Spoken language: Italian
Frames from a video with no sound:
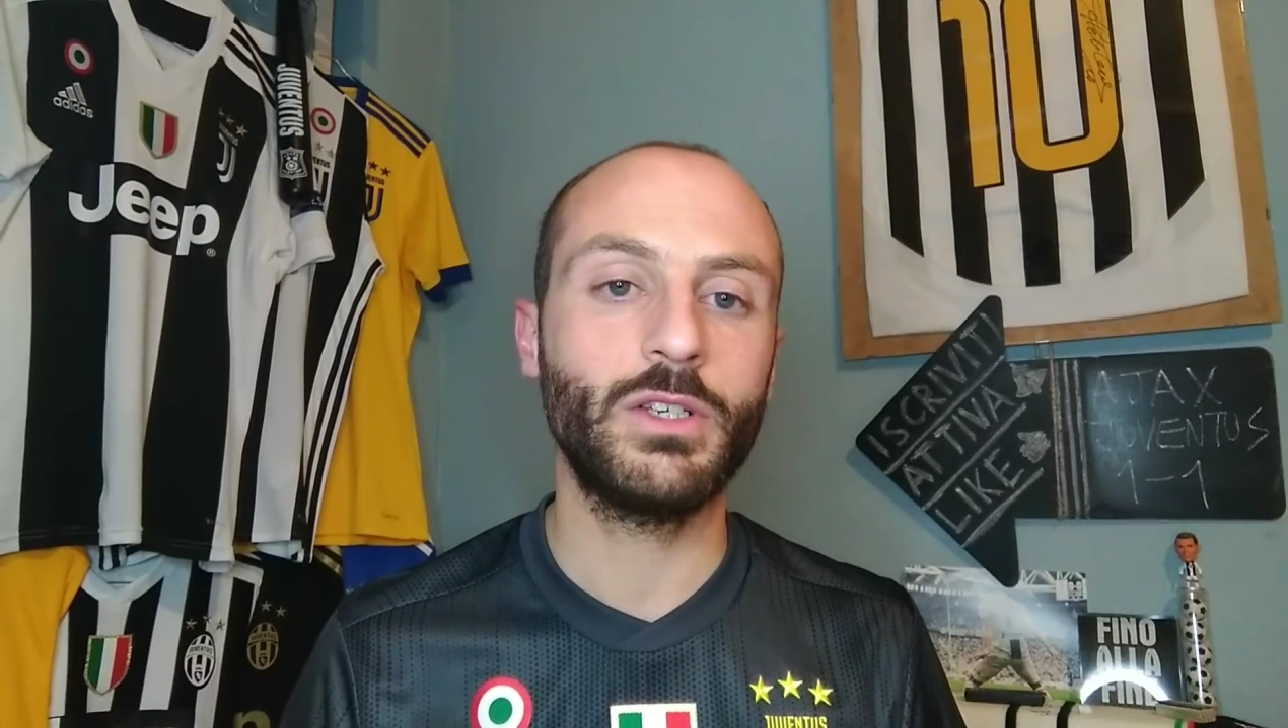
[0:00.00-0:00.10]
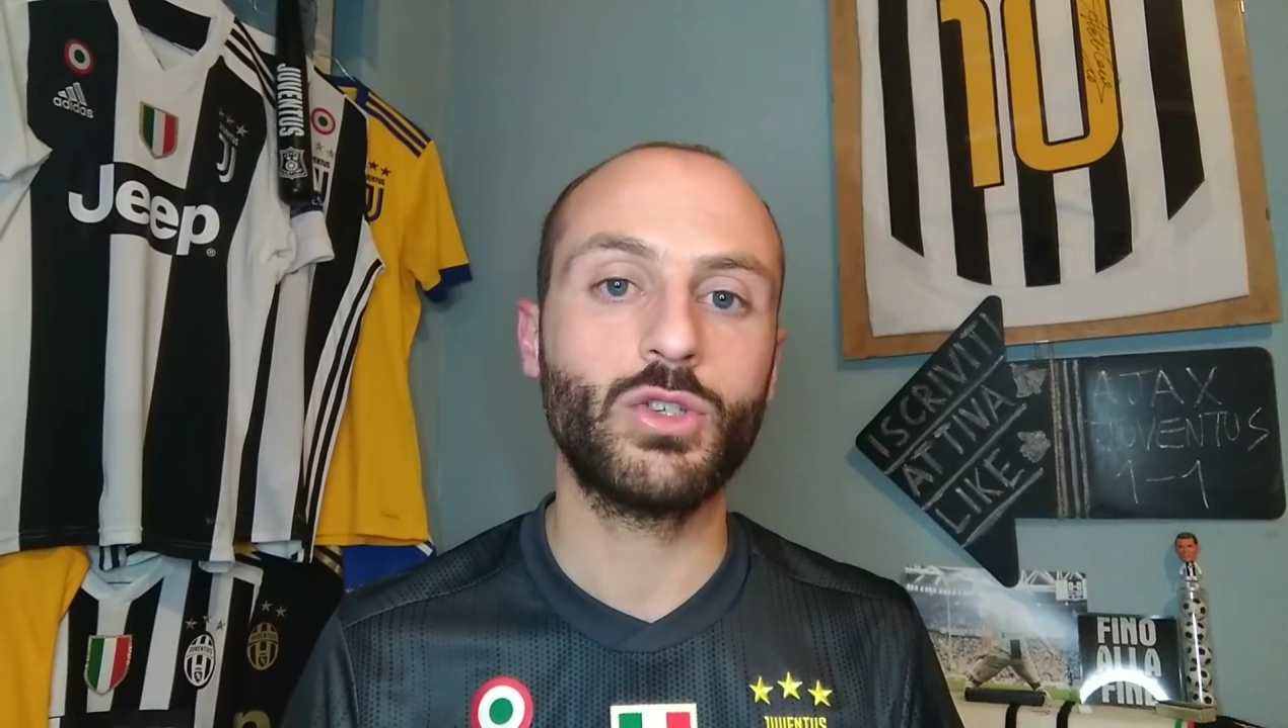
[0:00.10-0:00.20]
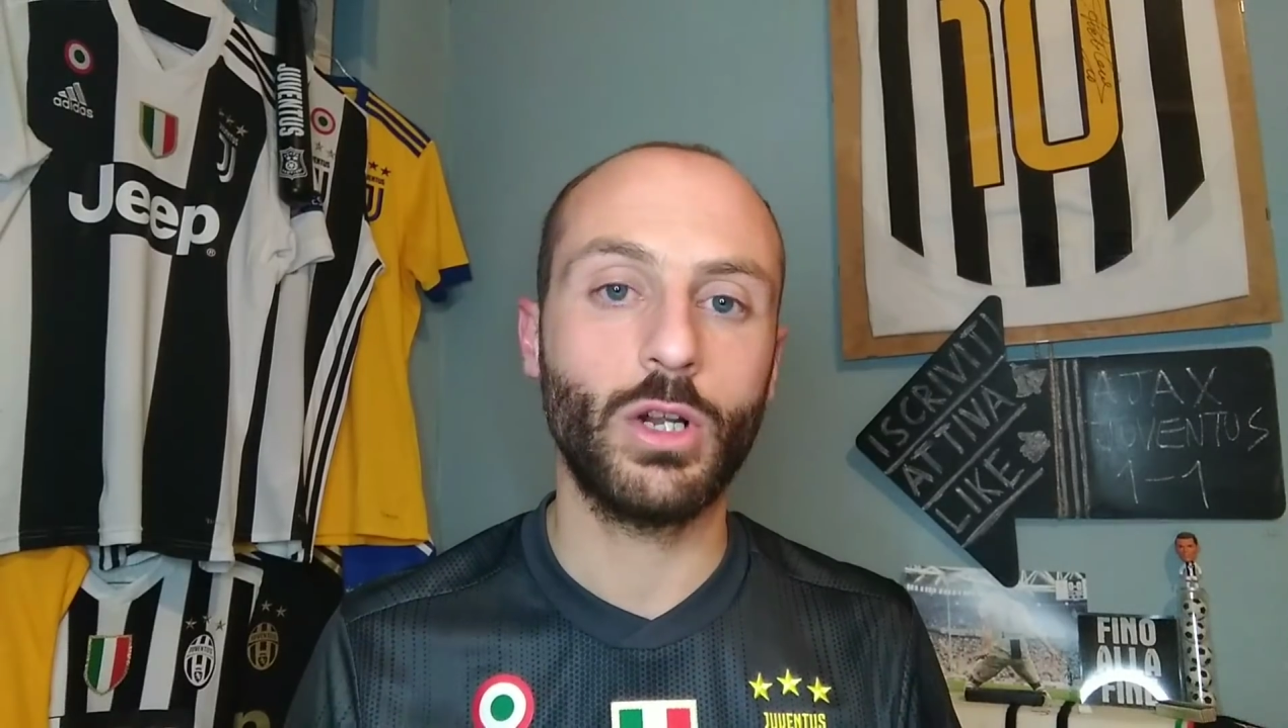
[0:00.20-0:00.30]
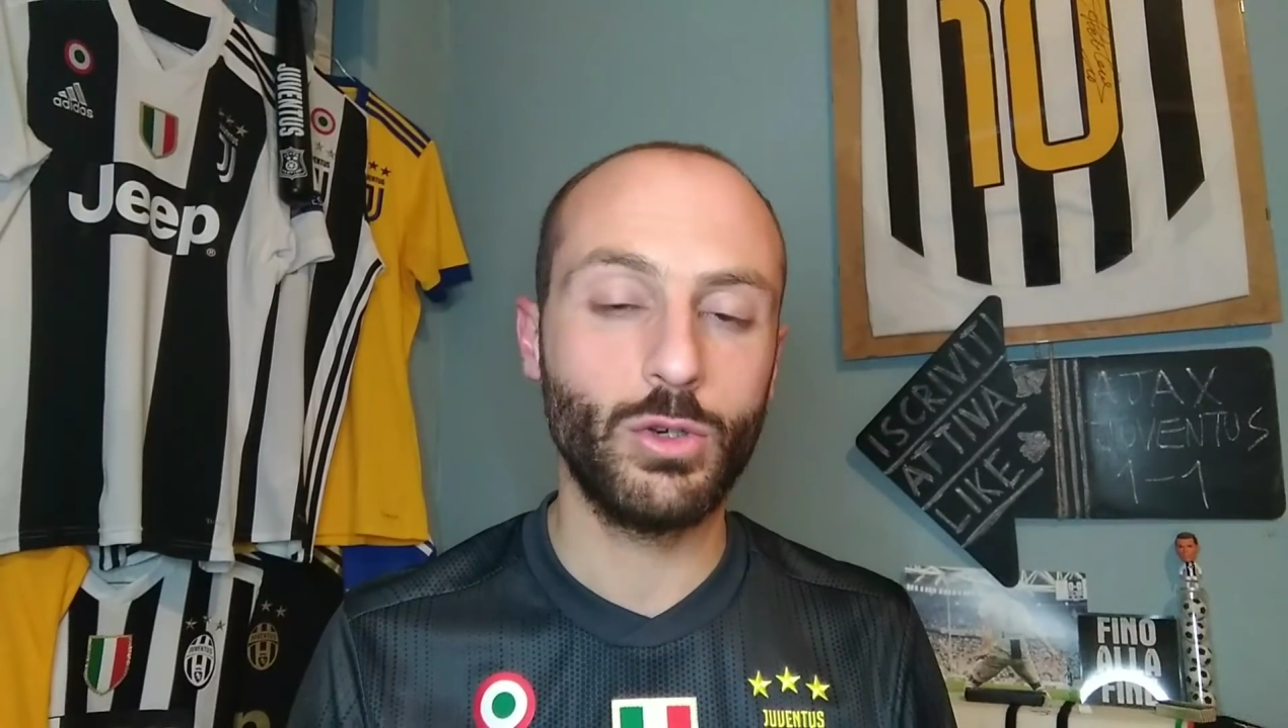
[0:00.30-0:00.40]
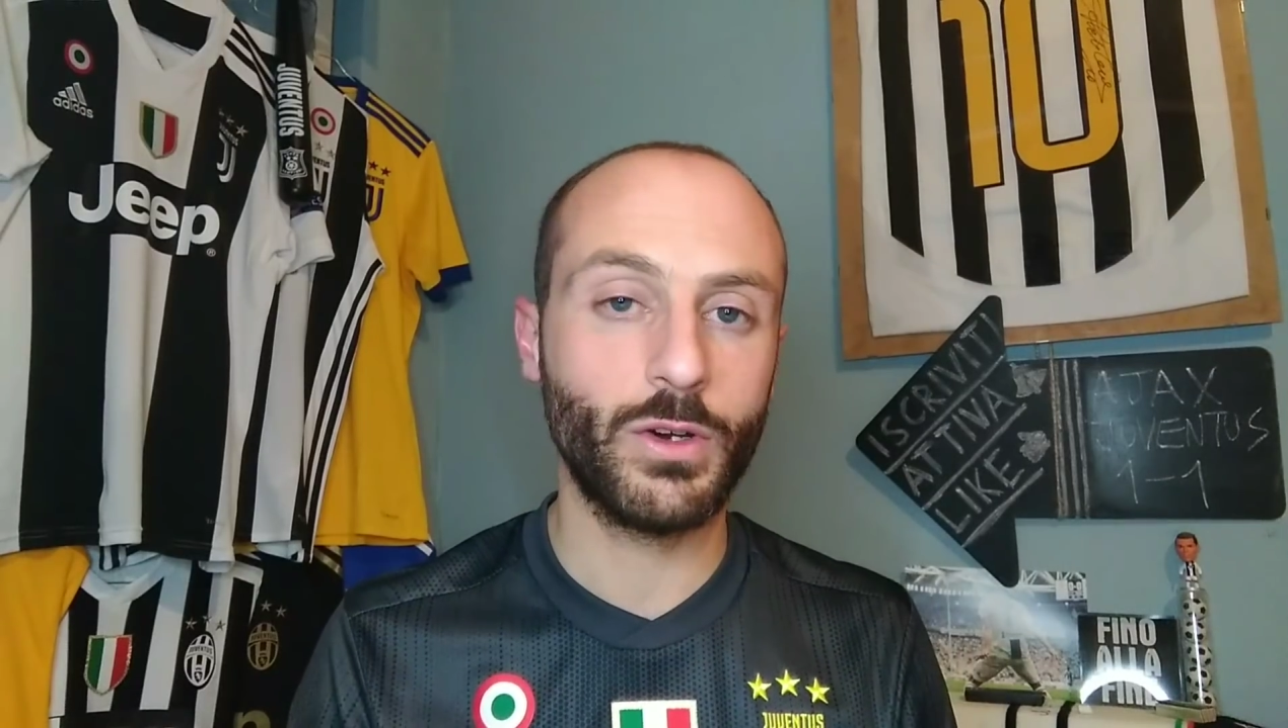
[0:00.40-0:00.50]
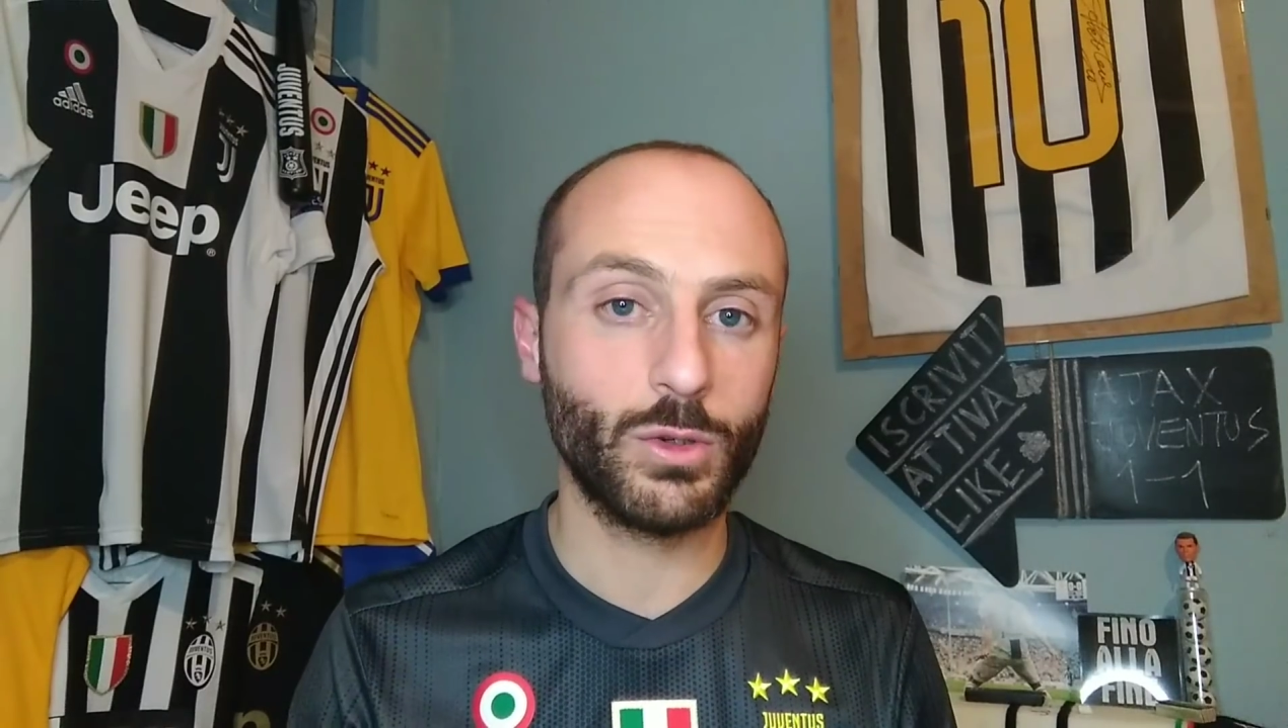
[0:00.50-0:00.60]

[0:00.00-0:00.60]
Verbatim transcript: visto la Juve